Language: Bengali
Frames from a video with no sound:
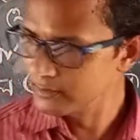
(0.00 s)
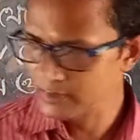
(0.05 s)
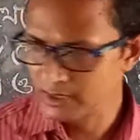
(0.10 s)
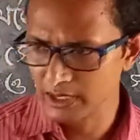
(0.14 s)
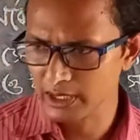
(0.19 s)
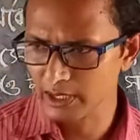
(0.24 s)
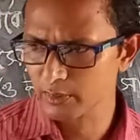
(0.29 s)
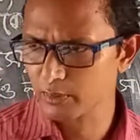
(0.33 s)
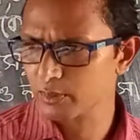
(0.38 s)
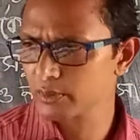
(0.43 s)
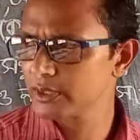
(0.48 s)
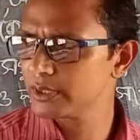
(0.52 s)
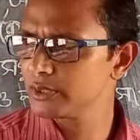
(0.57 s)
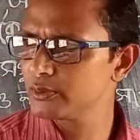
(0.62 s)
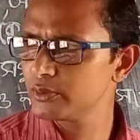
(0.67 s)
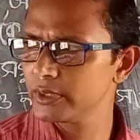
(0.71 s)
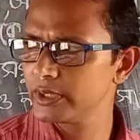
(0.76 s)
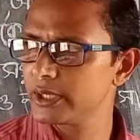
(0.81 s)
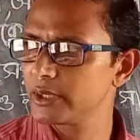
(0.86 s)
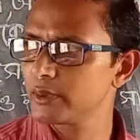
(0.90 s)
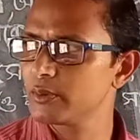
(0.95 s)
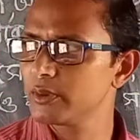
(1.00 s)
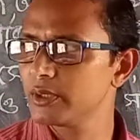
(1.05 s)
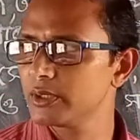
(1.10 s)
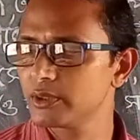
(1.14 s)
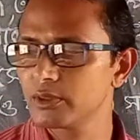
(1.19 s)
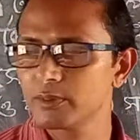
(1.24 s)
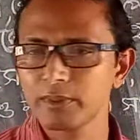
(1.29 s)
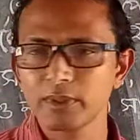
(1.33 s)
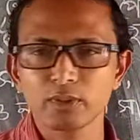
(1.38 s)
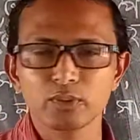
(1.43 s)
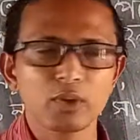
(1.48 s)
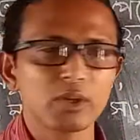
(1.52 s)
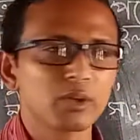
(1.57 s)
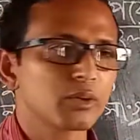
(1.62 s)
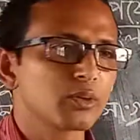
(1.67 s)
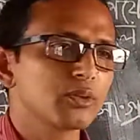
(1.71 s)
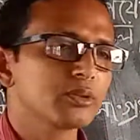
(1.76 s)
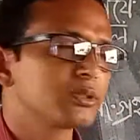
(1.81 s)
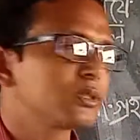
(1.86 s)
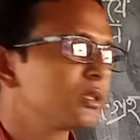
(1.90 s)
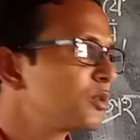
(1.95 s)
থাকো কিন্তু এটা করলে তোমরা শর্ট
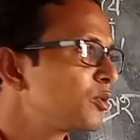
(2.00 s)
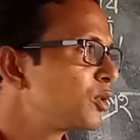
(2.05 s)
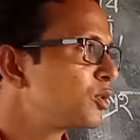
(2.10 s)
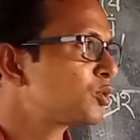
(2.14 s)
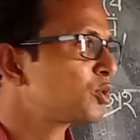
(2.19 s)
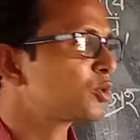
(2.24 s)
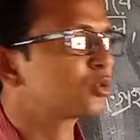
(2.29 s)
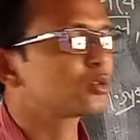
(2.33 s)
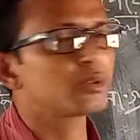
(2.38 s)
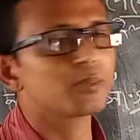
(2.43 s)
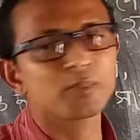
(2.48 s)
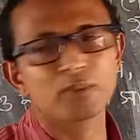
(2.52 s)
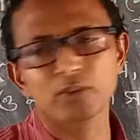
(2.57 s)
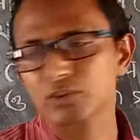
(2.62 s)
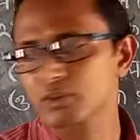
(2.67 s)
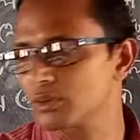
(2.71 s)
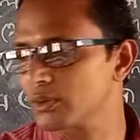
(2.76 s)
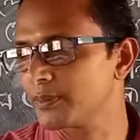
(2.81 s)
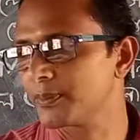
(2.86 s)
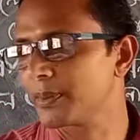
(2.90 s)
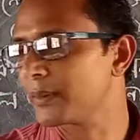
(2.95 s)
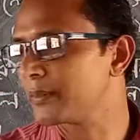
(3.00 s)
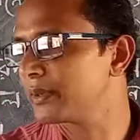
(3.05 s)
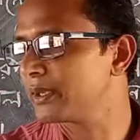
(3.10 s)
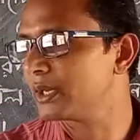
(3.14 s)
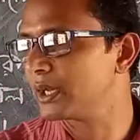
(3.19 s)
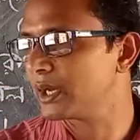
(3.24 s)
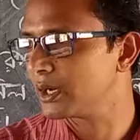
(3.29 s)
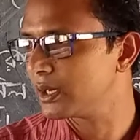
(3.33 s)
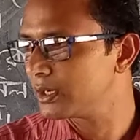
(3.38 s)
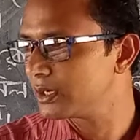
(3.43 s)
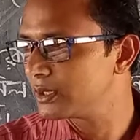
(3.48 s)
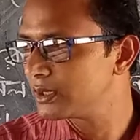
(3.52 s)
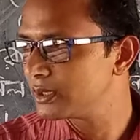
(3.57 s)
কোয়েশ্চেন করে ছোটো ছোটো প্রশ্নগুলো পাবেই না